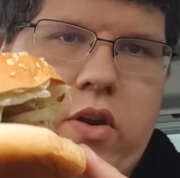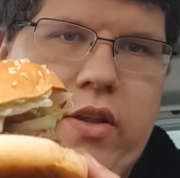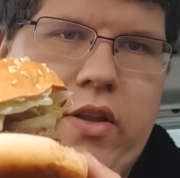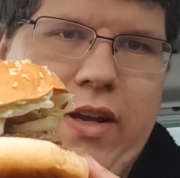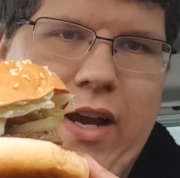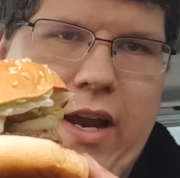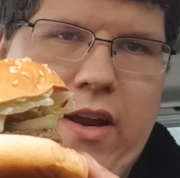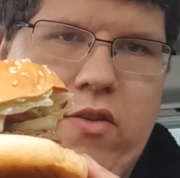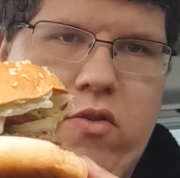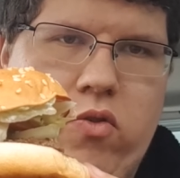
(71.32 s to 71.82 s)
Und ist
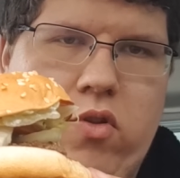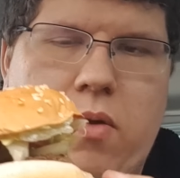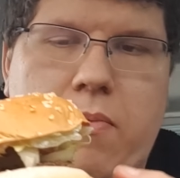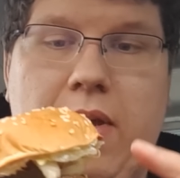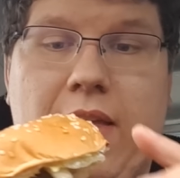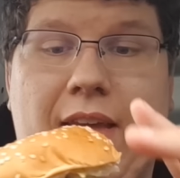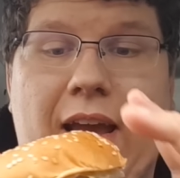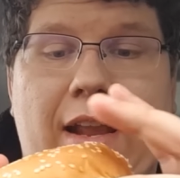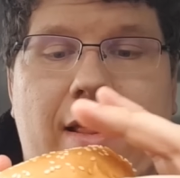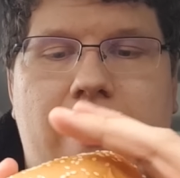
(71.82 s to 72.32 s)
keine Soße mehr.
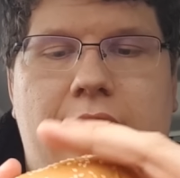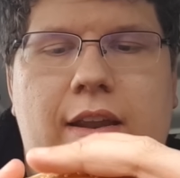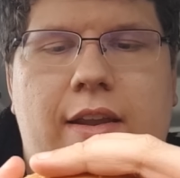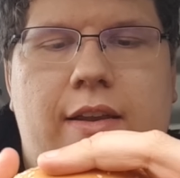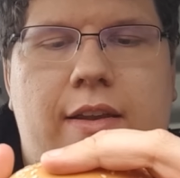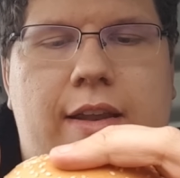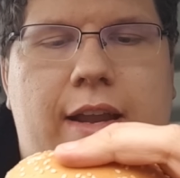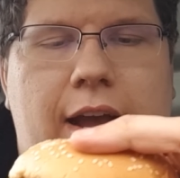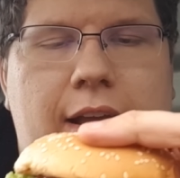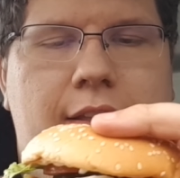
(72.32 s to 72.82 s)
Sätze,
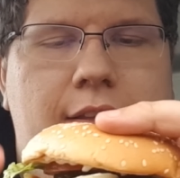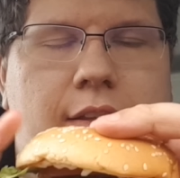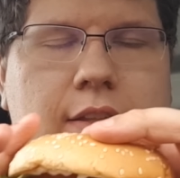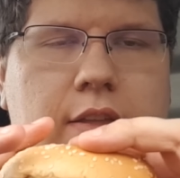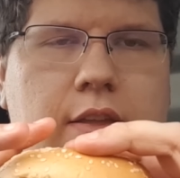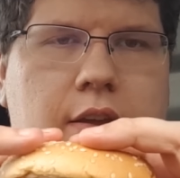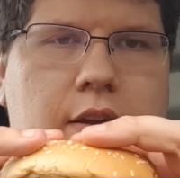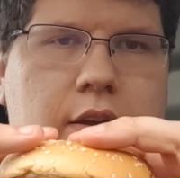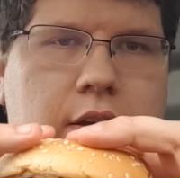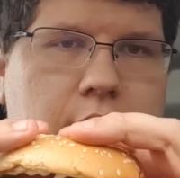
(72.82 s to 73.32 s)
das
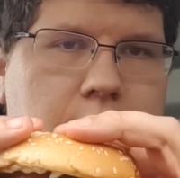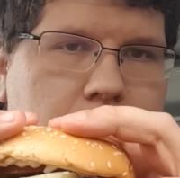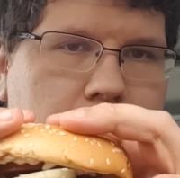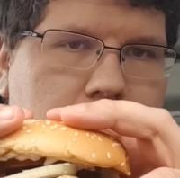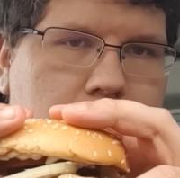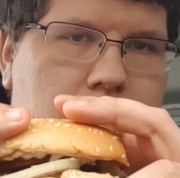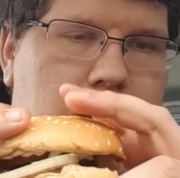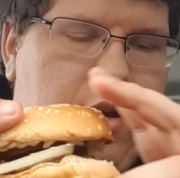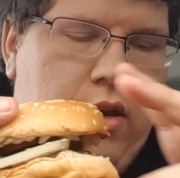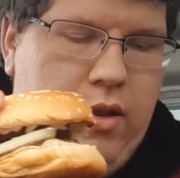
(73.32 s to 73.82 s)
ist äh,
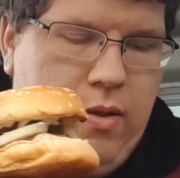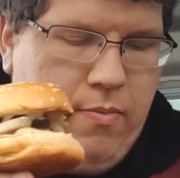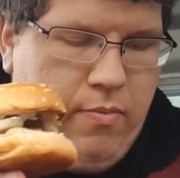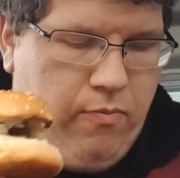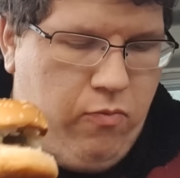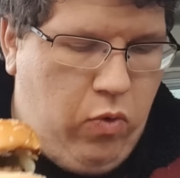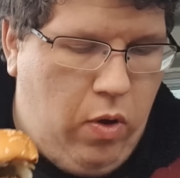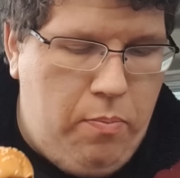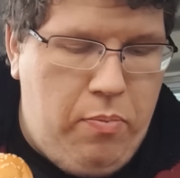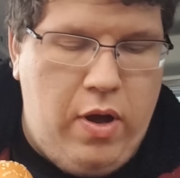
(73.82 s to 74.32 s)
in
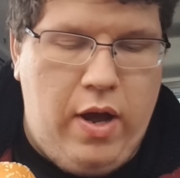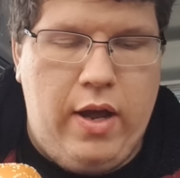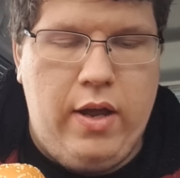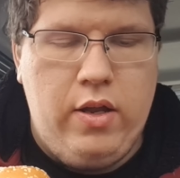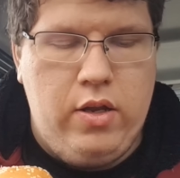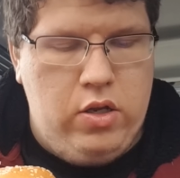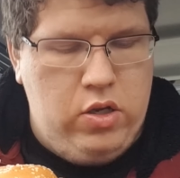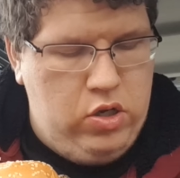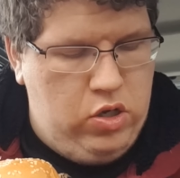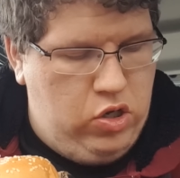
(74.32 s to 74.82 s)
diesem Whopper
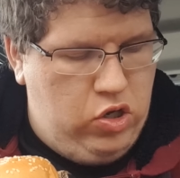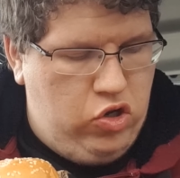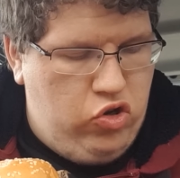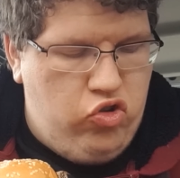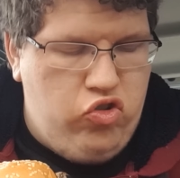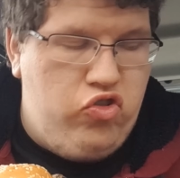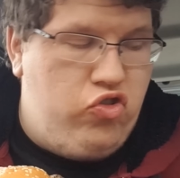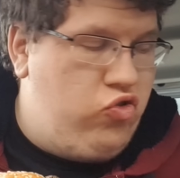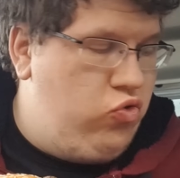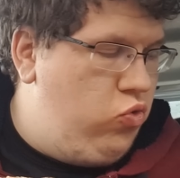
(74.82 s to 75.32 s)

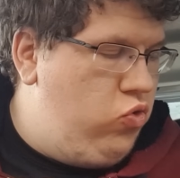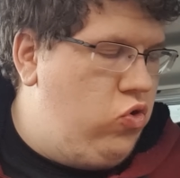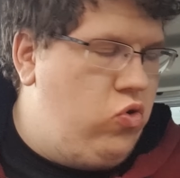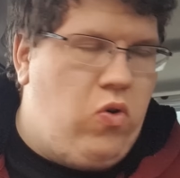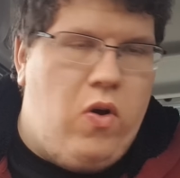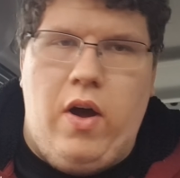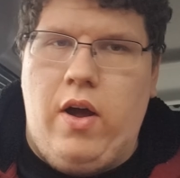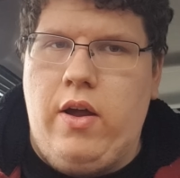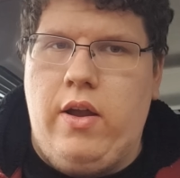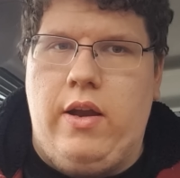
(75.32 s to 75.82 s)

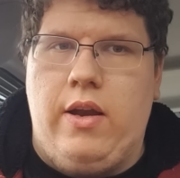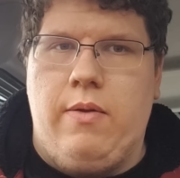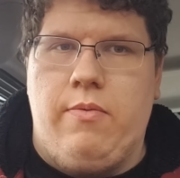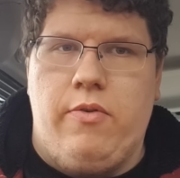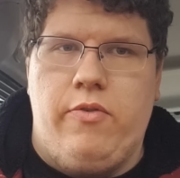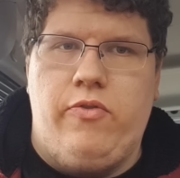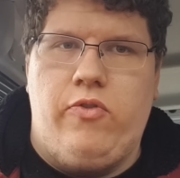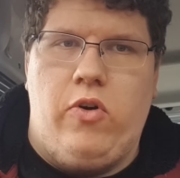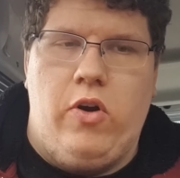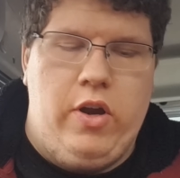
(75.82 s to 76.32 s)
Junior,
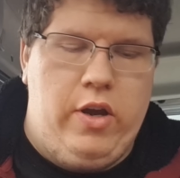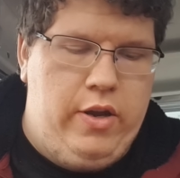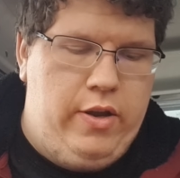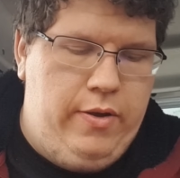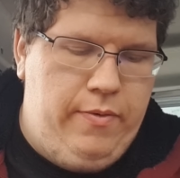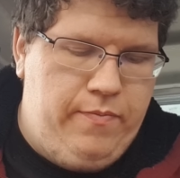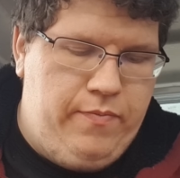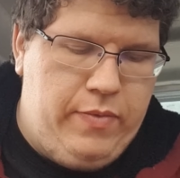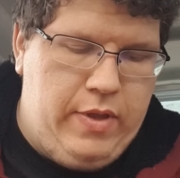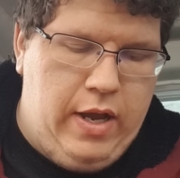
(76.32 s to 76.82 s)
liebe
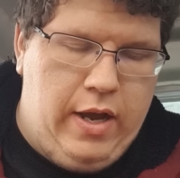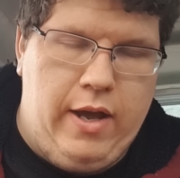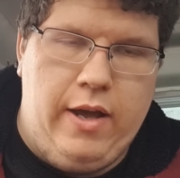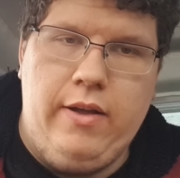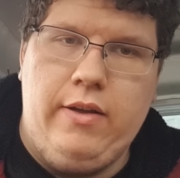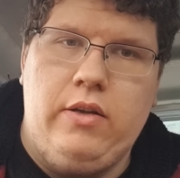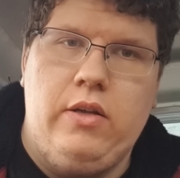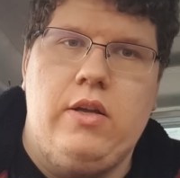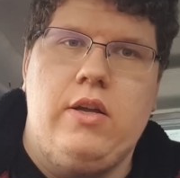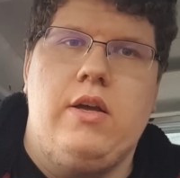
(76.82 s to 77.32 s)
Freunde. Ja,
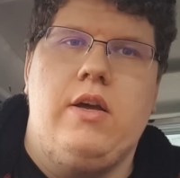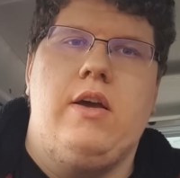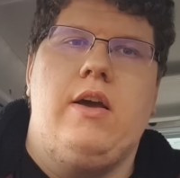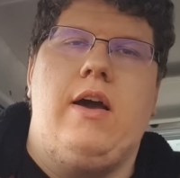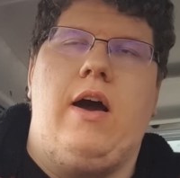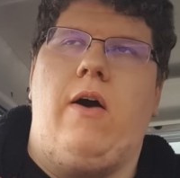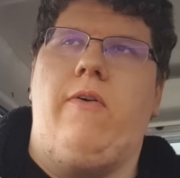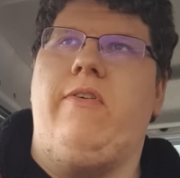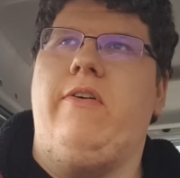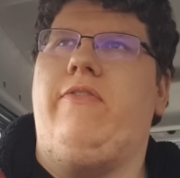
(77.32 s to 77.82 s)

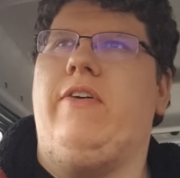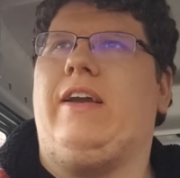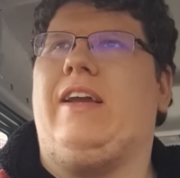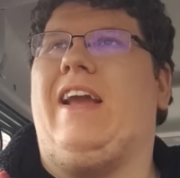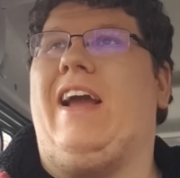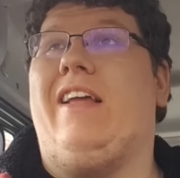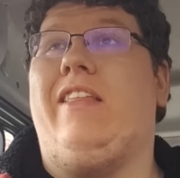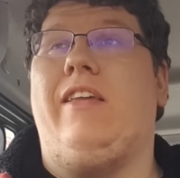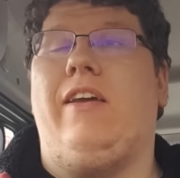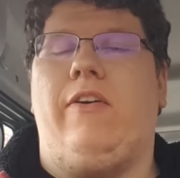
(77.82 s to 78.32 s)
auf jeden Fall
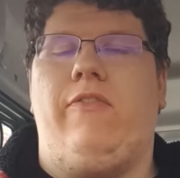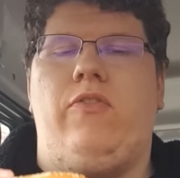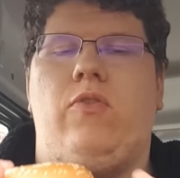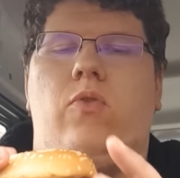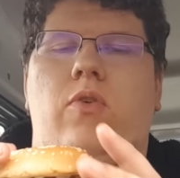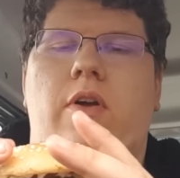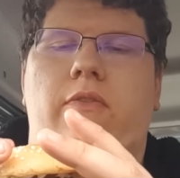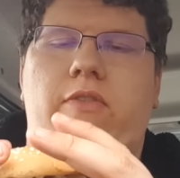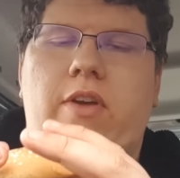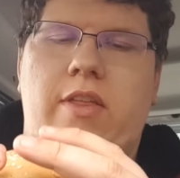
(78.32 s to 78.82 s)
krasse Review,
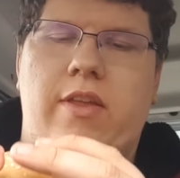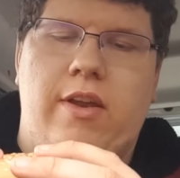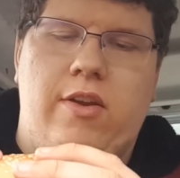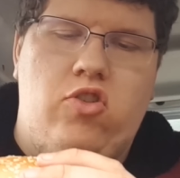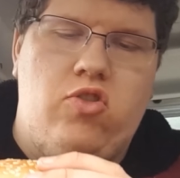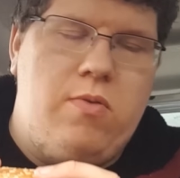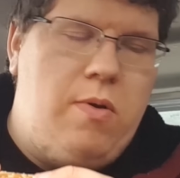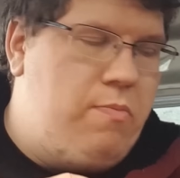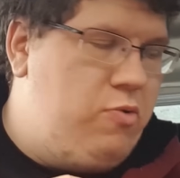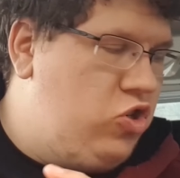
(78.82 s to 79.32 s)
dann wisst ihr jetzt
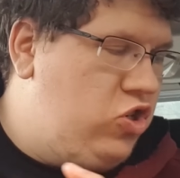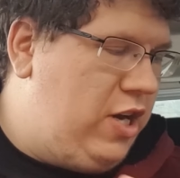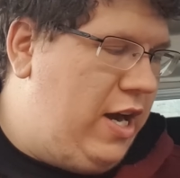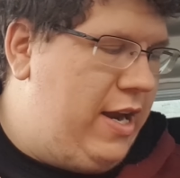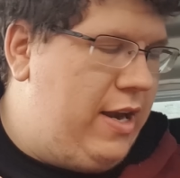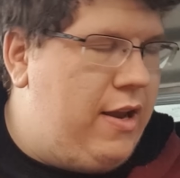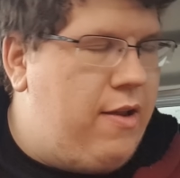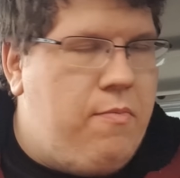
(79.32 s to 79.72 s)
schon mal Bescheid.